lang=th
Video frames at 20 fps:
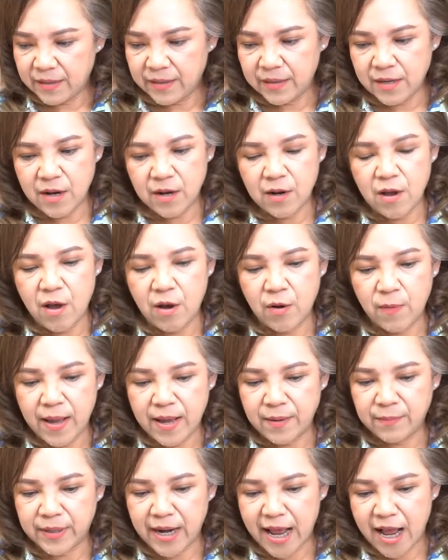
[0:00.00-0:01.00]
เรื่องของค
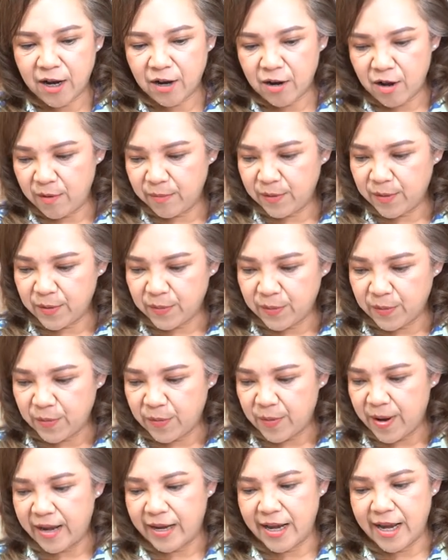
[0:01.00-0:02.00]
วามรักครอบครั
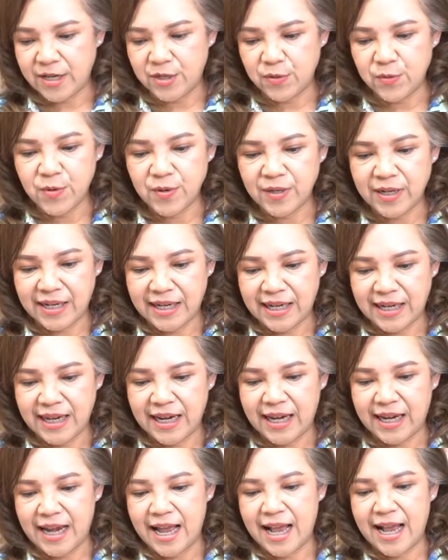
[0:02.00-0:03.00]
วในช่วงนี้
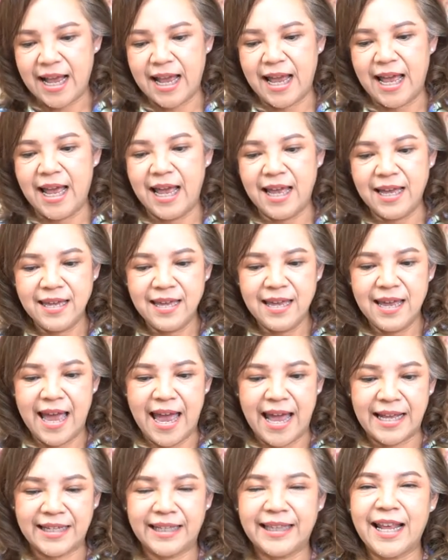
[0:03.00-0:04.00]
นะคะ
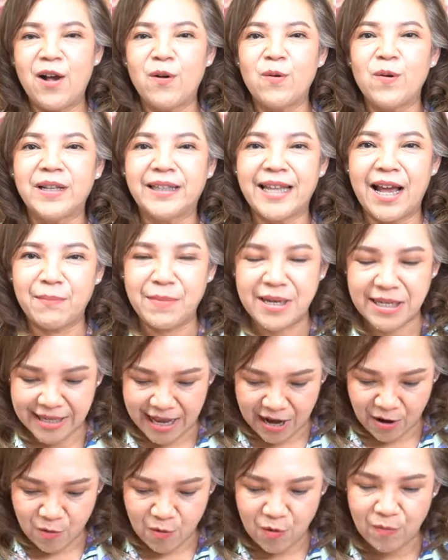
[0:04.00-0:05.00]
อาจจะต่างคนต่างมี
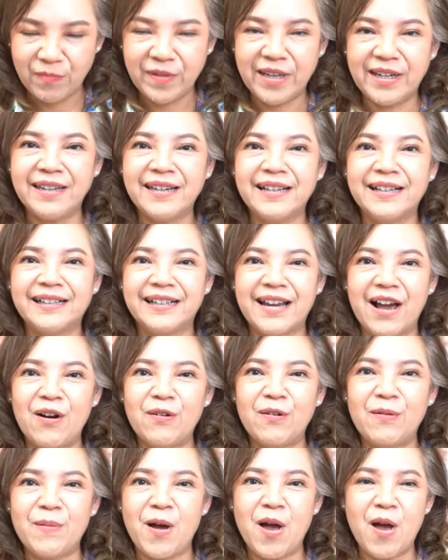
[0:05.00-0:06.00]
สังคมนิดนึงเนาะ
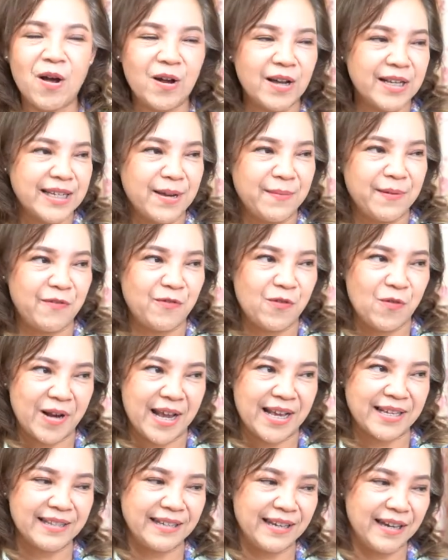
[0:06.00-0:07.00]
คุณพ่อก็จะไปโฟ
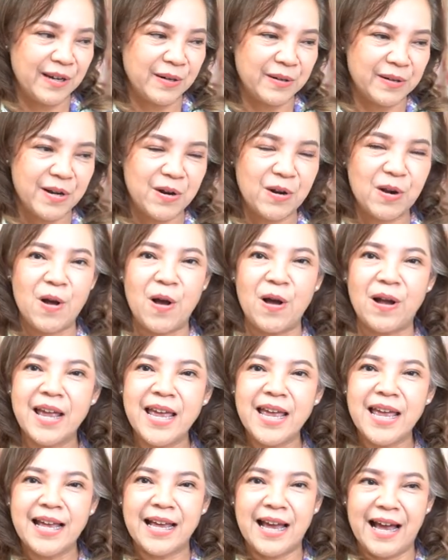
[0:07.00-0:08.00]
กัสในเรื่องของ
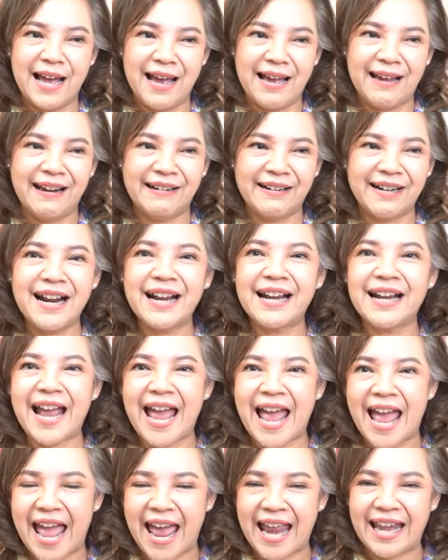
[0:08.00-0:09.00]
อ่าเรื่อง
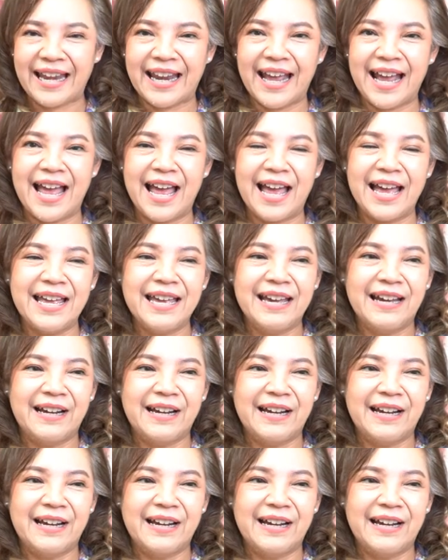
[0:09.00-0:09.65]
งานนะคะ